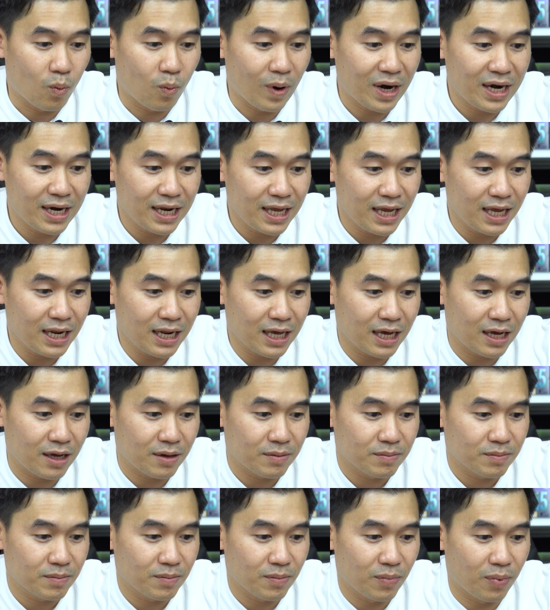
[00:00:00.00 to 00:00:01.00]
วันนี้เนี่ย
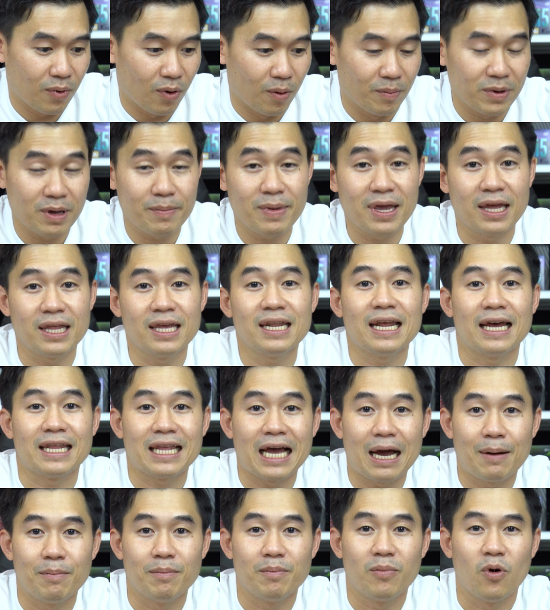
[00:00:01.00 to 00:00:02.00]
ผมยังไม่เห็นที่ไหน
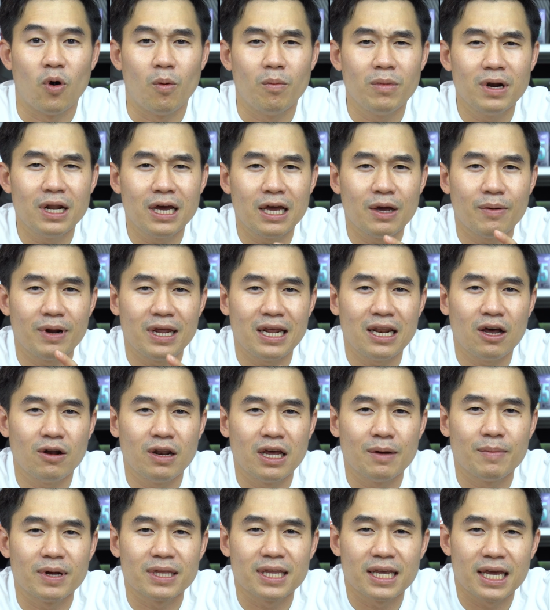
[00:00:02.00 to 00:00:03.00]
ทำผมเลยวันนี้เรา
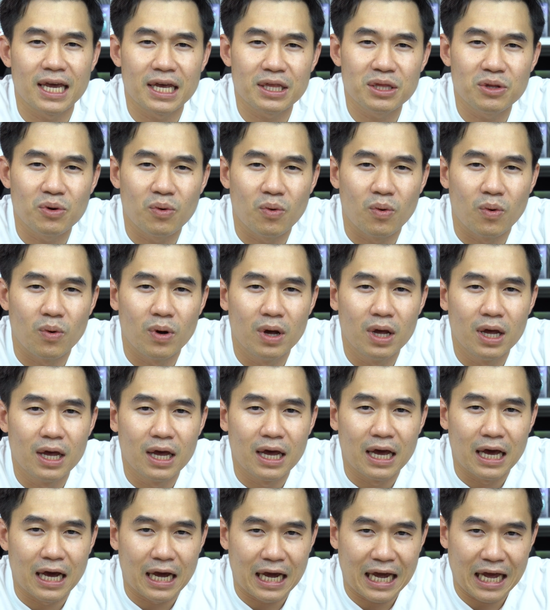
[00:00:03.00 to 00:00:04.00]
เลยมาเทสดู
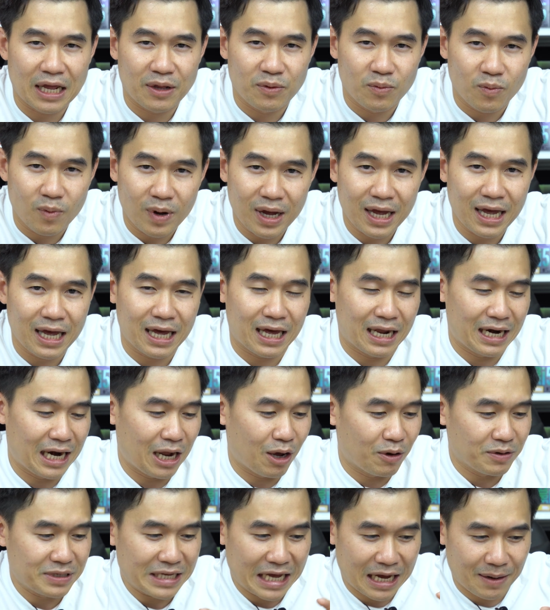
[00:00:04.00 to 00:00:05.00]
กันว่า
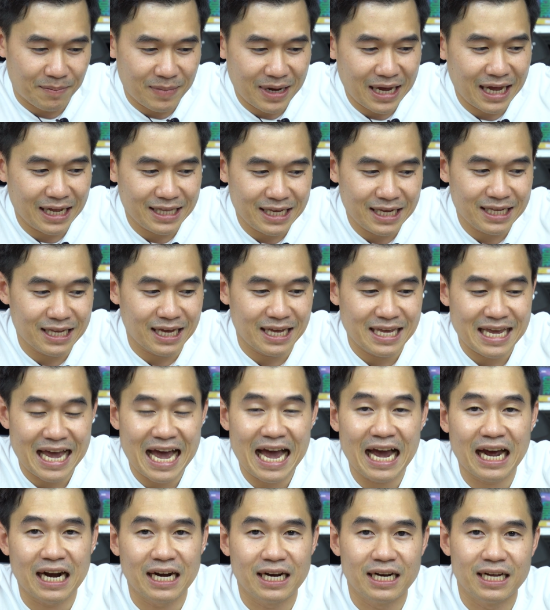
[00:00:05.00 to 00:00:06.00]
เราสามารถที่จะ
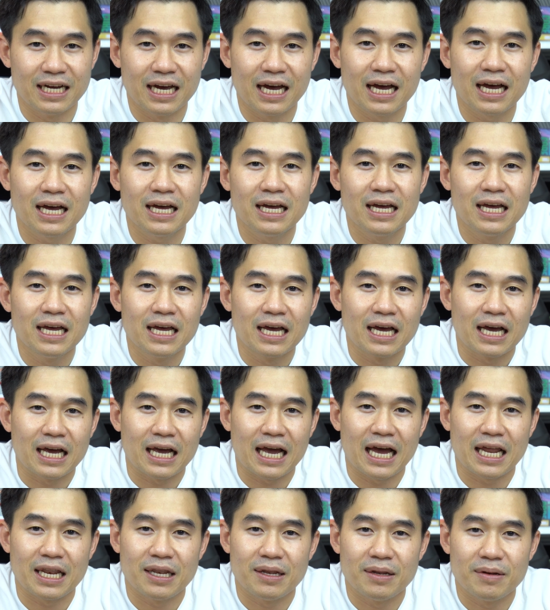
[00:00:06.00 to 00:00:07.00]
ย่างเนื้อ
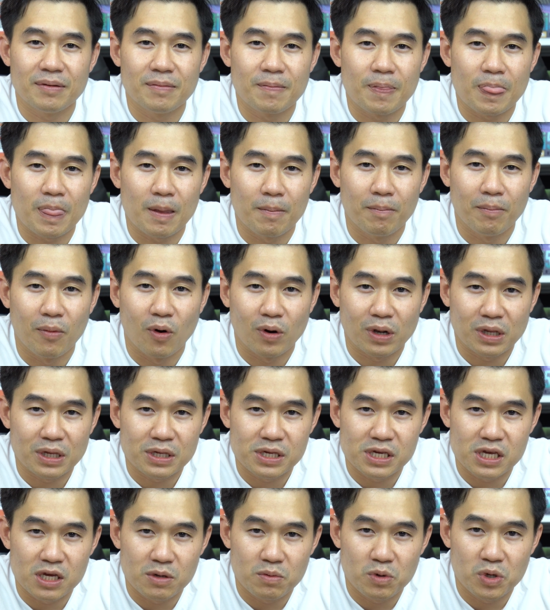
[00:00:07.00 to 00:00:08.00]
กันบน
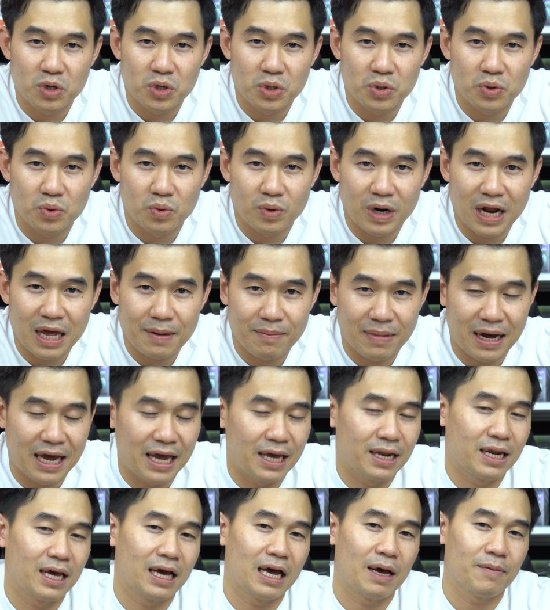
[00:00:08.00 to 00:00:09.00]
CPU ได้ไหม
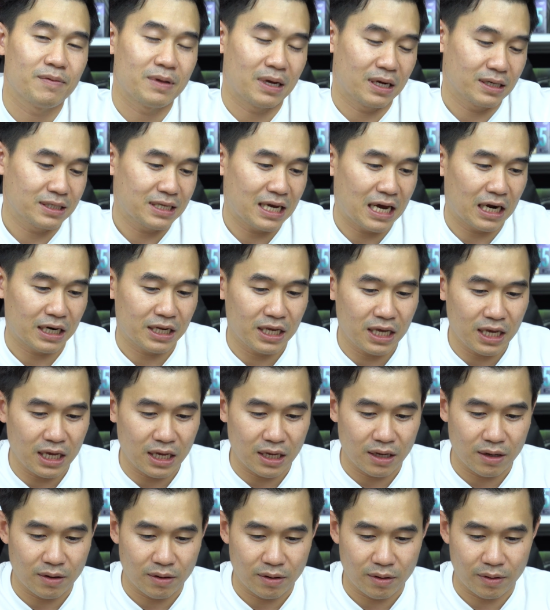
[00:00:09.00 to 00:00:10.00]
นะครับหลังจากที่
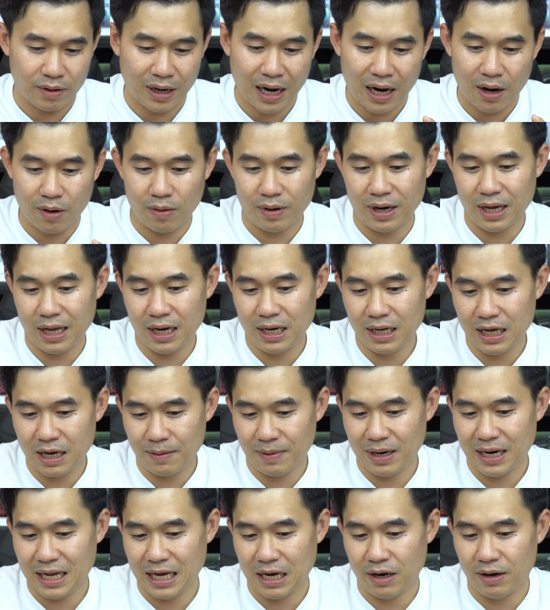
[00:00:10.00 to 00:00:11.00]
เราได้เลือ
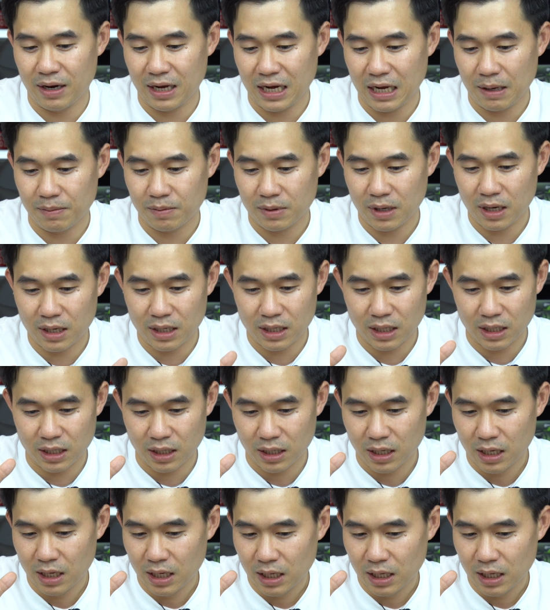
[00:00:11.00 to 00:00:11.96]
กมาแล้วนะครับก็คือ